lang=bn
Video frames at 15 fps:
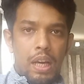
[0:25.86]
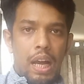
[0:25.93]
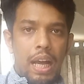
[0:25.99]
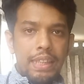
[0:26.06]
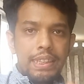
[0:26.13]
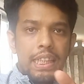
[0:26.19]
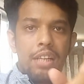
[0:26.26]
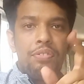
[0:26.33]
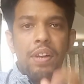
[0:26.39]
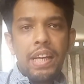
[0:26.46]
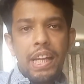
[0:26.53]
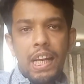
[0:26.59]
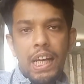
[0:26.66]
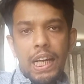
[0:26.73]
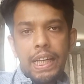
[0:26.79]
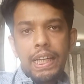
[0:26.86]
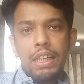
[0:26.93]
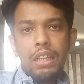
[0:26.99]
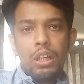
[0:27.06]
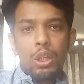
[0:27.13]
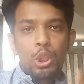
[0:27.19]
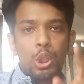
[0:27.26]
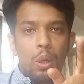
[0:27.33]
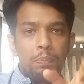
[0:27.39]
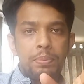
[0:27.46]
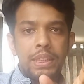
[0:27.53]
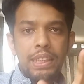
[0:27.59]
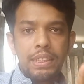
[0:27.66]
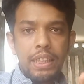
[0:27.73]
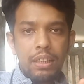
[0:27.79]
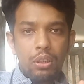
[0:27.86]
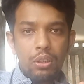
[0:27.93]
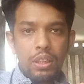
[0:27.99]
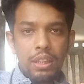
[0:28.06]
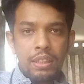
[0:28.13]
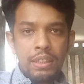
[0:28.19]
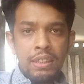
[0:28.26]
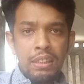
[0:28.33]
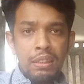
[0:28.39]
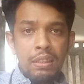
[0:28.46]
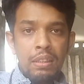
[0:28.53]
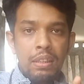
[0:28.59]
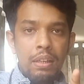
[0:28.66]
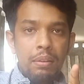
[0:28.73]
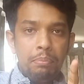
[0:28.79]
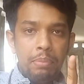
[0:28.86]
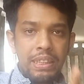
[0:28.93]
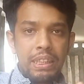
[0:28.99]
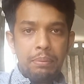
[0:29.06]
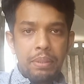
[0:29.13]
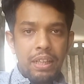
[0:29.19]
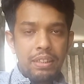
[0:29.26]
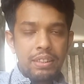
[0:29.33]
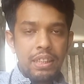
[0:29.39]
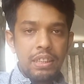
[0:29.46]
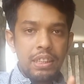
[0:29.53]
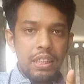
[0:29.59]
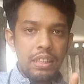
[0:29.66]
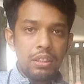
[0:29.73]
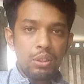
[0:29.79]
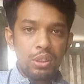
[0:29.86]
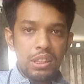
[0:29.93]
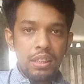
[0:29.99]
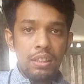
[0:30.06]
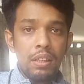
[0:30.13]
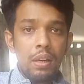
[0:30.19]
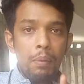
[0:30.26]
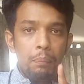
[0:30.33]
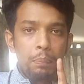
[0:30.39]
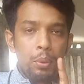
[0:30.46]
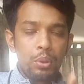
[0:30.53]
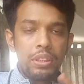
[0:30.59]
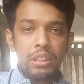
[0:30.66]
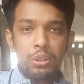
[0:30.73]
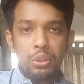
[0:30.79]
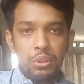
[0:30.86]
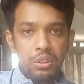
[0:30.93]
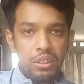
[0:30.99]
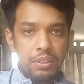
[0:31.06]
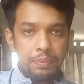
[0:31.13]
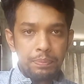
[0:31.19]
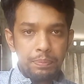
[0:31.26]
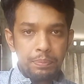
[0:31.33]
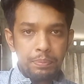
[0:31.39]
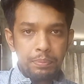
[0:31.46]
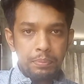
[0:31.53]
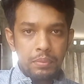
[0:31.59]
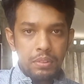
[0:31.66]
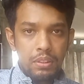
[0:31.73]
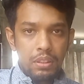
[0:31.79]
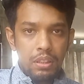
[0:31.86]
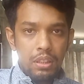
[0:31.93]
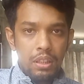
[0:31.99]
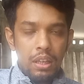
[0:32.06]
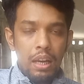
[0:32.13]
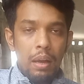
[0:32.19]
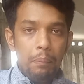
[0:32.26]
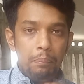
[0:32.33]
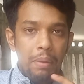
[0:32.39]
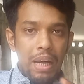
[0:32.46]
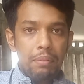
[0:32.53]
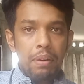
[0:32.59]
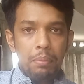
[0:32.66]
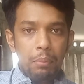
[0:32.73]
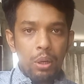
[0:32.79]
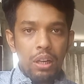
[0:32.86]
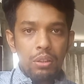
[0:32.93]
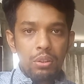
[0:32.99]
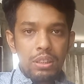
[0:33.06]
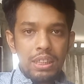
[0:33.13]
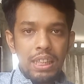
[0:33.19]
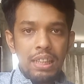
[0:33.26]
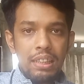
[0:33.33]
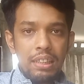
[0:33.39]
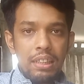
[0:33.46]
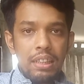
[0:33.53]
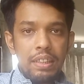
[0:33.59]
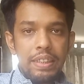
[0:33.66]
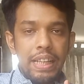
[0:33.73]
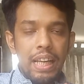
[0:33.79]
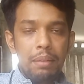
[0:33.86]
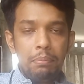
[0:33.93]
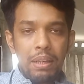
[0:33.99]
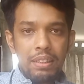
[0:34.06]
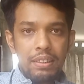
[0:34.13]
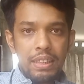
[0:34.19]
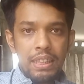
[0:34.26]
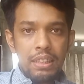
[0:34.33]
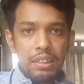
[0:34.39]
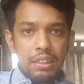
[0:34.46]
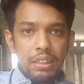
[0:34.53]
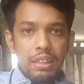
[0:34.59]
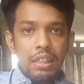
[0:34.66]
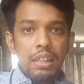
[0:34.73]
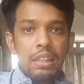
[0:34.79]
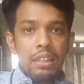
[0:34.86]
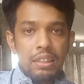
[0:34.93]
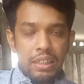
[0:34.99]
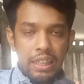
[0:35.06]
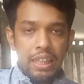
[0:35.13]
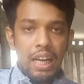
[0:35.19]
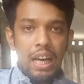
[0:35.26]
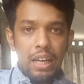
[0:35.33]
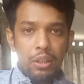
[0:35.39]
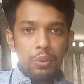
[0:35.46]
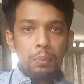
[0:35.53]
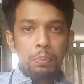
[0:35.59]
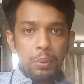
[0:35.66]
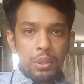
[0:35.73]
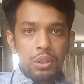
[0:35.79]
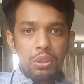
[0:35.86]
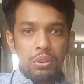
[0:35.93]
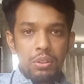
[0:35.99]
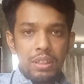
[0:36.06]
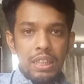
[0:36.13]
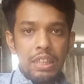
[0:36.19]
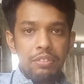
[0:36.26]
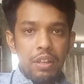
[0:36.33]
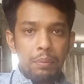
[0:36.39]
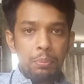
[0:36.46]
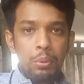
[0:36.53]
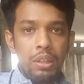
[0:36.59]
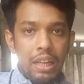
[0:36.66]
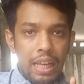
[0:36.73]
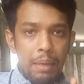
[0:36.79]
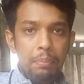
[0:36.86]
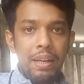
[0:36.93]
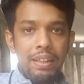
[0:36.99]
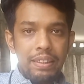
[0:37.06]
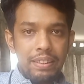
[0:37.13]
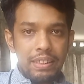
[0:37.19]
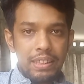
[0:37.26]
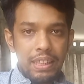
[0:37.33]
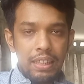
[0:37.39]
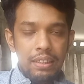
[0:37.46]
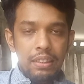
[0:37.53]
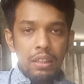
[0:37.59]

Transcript: আজকের ফাইনালের আগে সবচেয়ে যে কথাটি ভেসে বেড়াচ্ছে সেটি হচ্ছে প্রতিশোধ বারবার বলা হচ্ছে রিয়াল মাদ্রিদ কে হারানোর প্রতিশোধটি লিভারপুল এবার নিতে চায়